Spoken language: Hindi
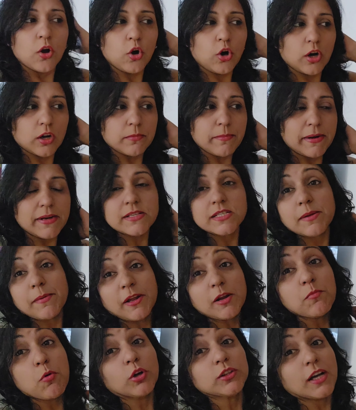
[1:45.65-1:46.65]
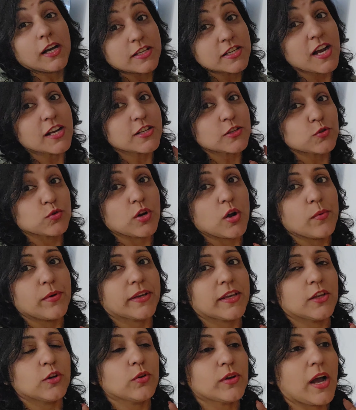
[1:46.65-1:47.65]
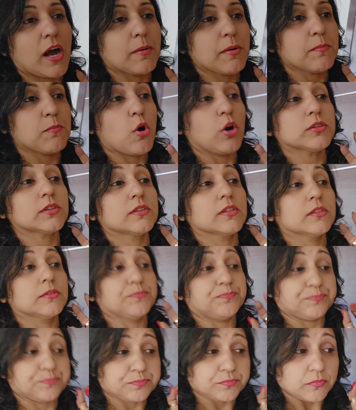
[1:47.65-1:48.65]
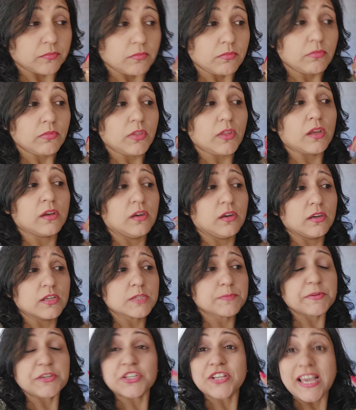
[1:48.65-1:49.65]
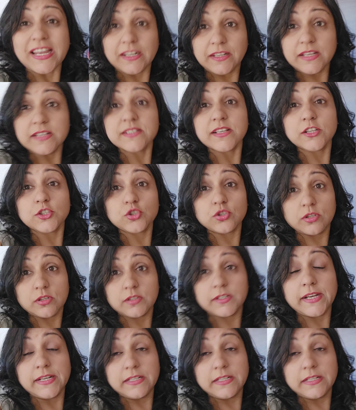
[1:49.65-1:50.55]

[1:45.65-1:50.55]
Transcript: और मैंने इसके बारे में बहुत अच्छा अच्छा सुना हुआ है कि नो यहाँ पे बहुत स्पेशलिटीज़ हैं